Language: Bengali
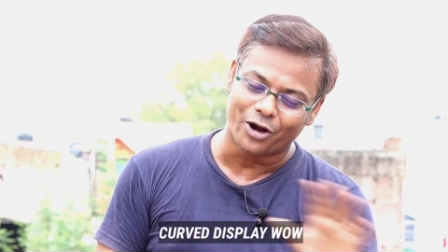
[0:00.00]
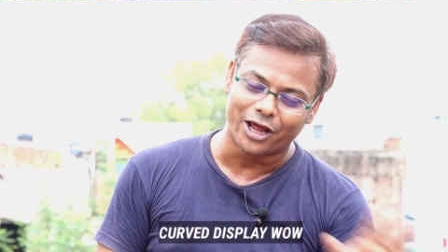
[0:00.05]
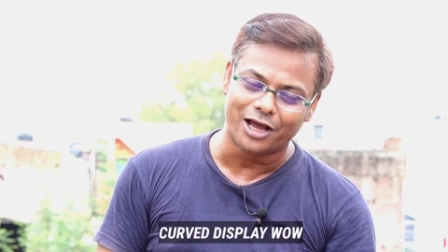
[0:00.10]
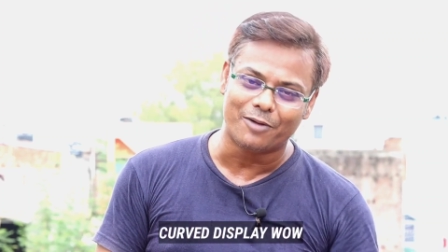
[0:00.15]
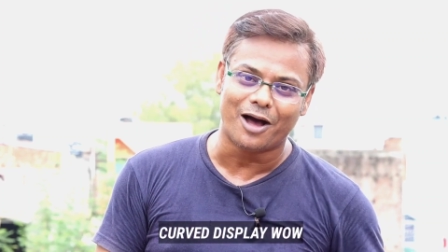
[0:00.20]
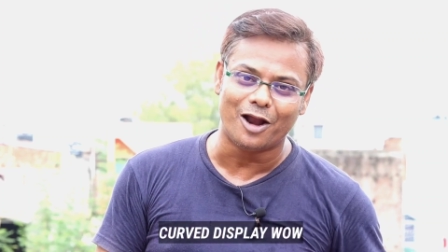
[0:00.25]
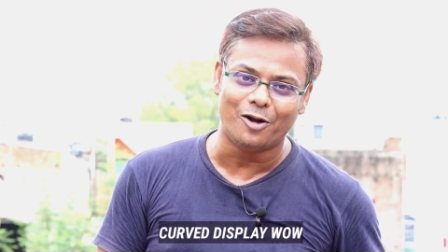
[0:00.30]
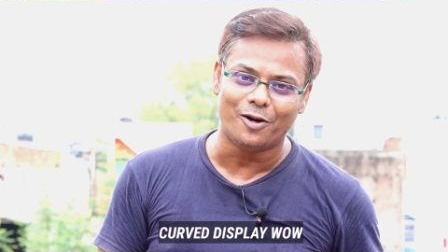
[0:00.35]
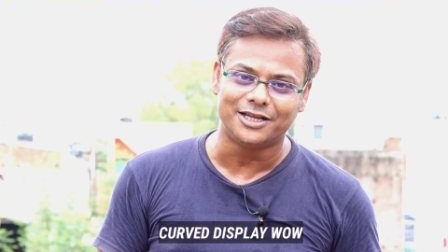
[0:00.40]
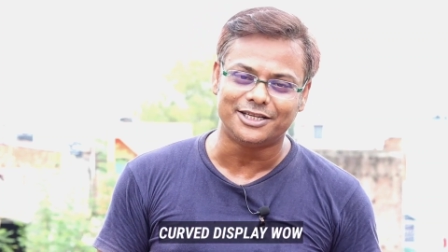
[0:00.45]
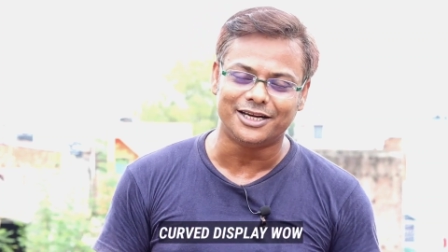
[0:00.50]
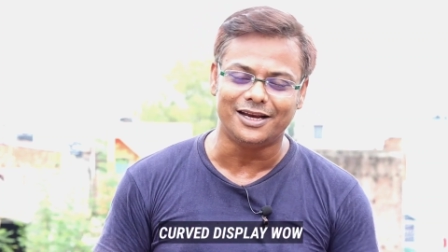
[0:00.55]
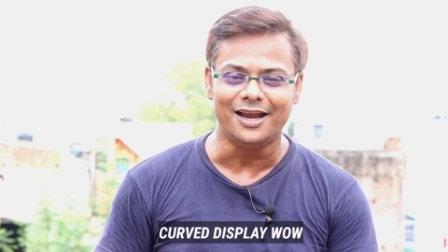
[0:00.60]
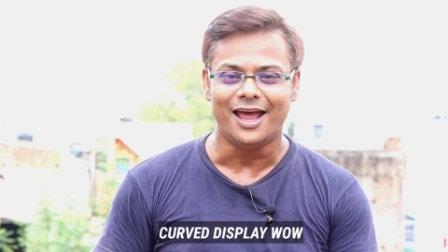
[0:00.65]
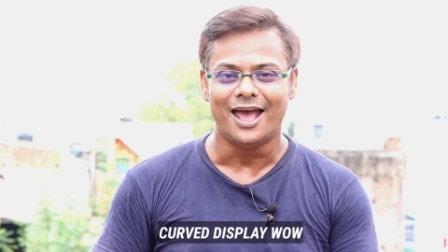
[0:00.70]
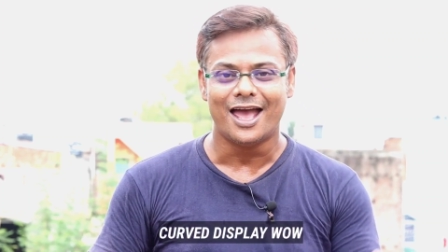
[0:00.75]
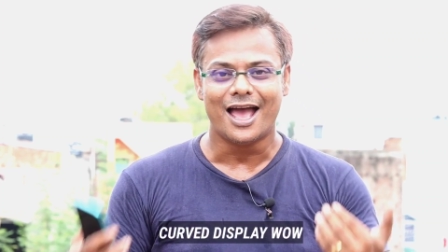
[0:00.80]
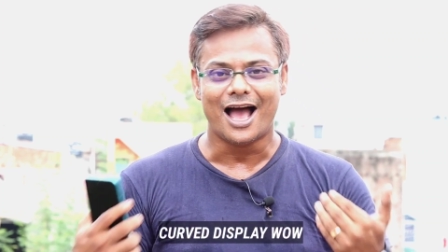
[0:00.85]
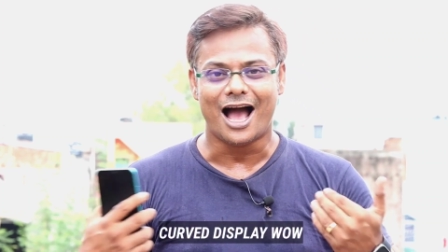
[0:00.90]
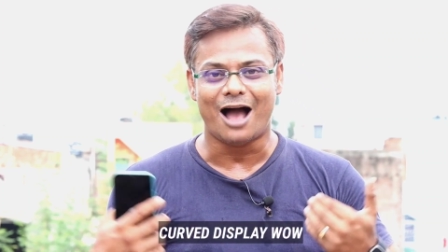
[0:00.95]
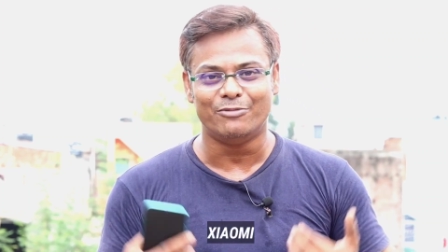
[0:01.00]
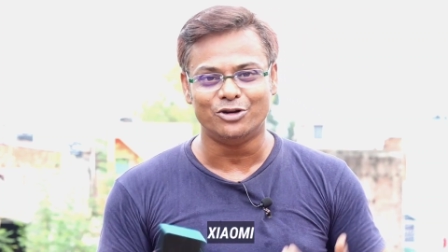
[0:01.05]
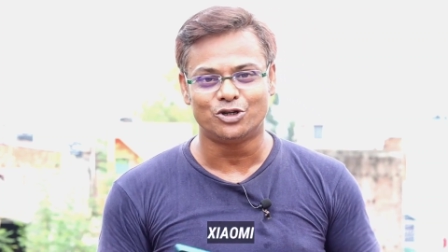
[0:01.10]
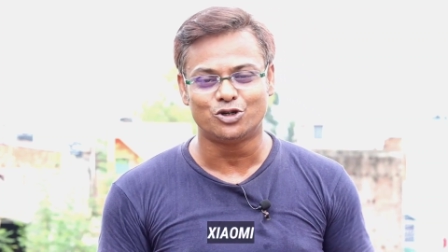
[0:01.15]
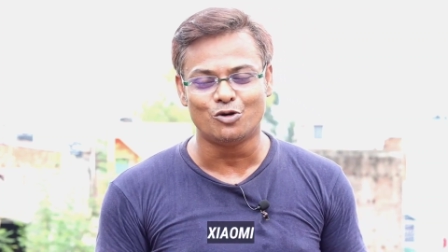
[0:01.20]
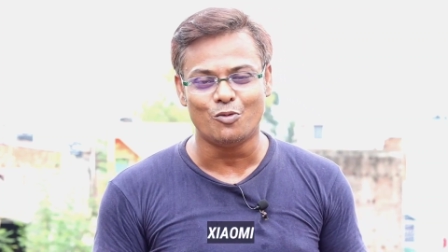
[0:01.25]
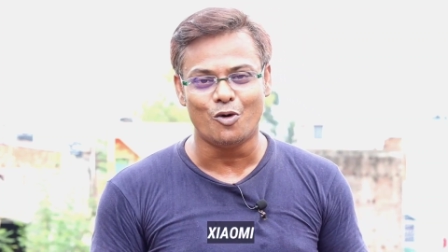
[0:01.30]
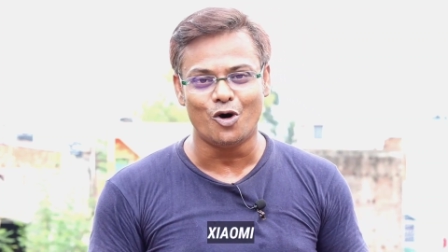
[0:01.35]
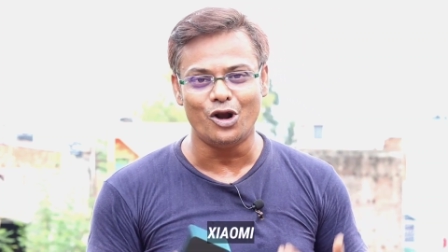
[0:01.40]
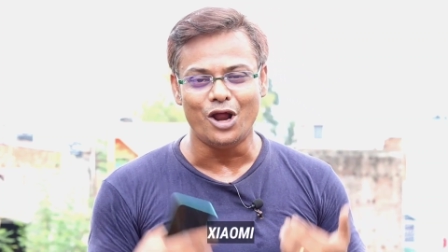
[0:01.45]
অনেক ভালো আছেন আমি
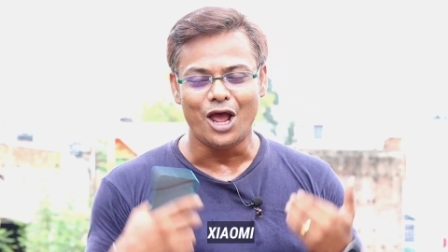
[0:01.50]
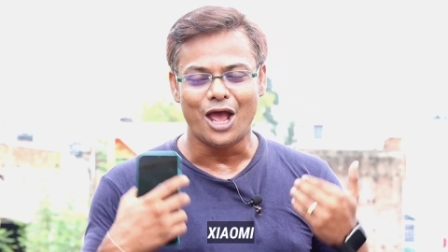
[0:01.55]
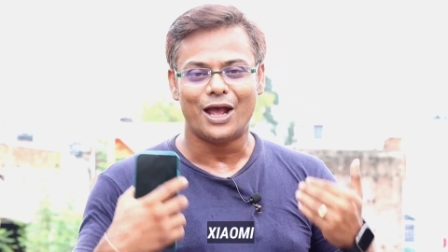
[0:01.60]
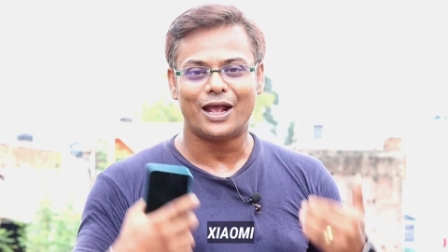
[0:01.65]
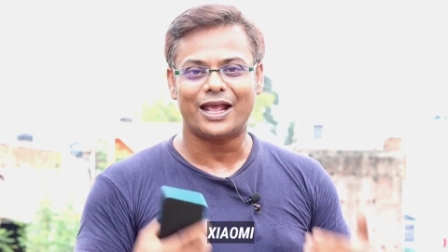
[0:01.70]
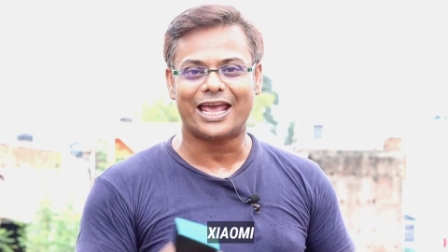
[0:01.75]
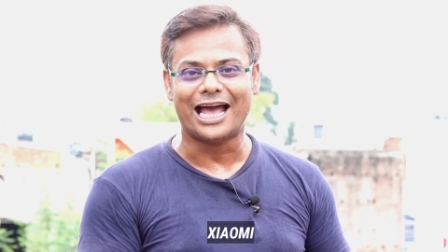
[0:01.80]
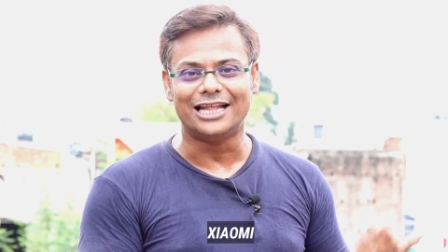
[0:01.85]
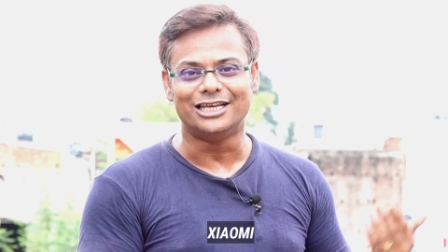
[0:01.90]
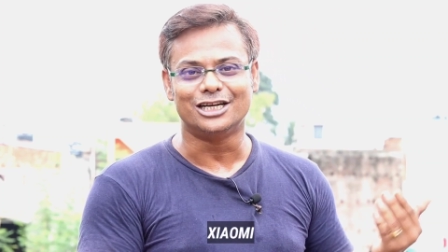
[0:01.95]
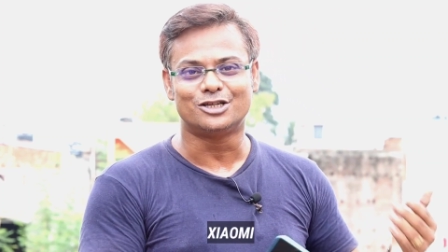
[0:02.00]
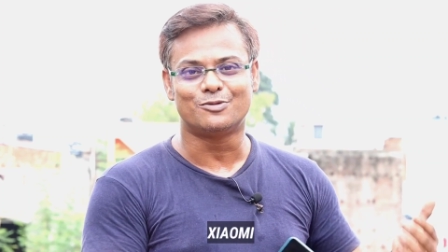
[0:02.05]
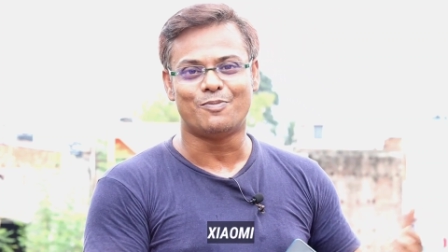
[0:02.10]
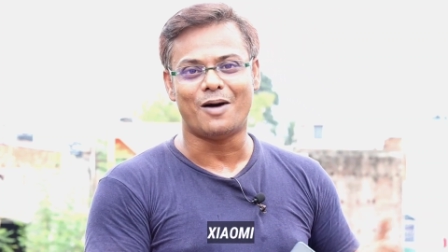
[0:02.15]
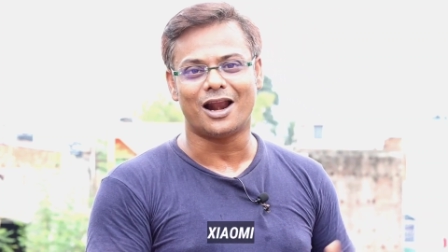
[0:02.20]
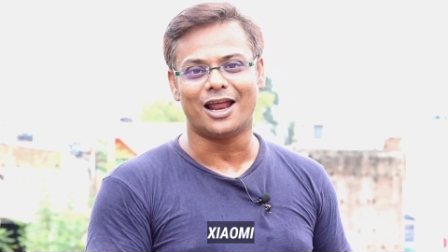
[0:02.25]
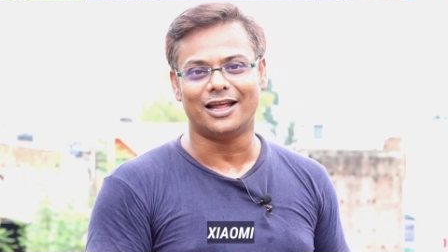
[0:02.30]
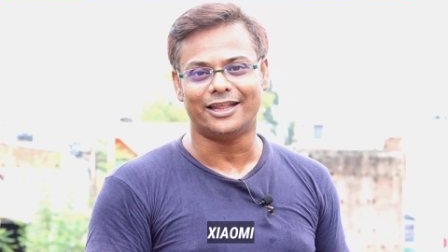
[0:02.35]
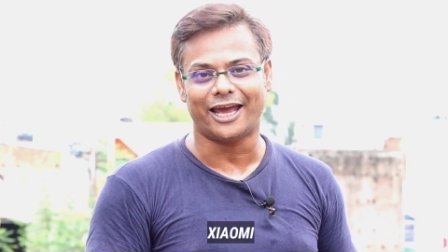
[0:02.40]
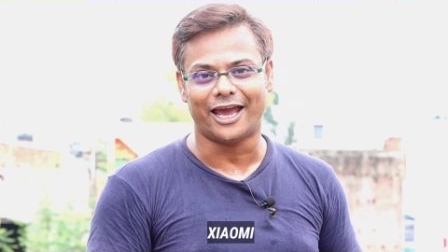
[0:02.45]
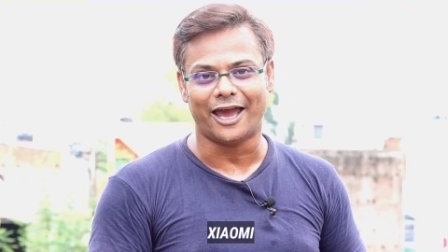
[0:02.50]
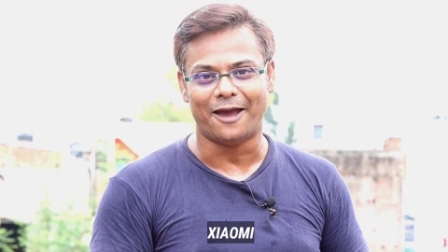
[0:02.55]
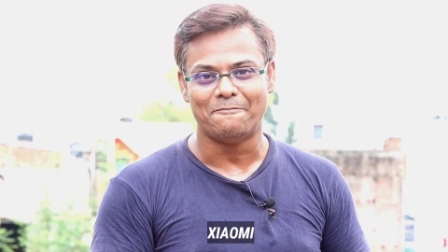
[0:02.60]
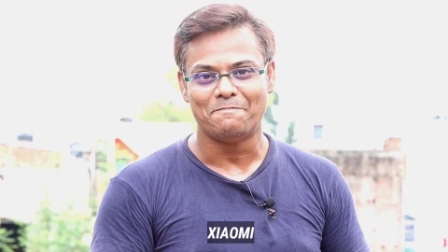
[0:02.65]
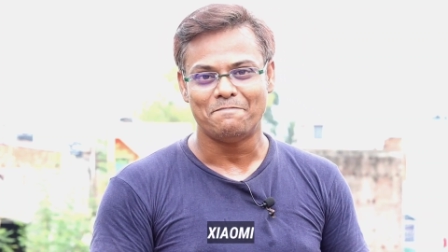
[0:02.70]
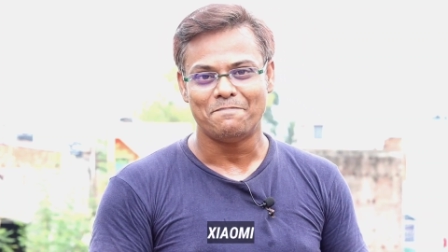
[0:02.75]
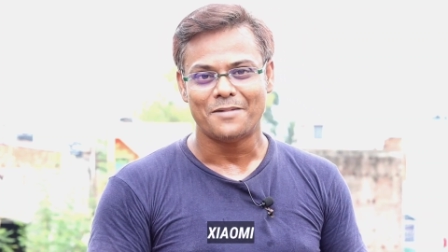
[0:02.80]
সুমন গ্যাজেটস বাংলা থেকে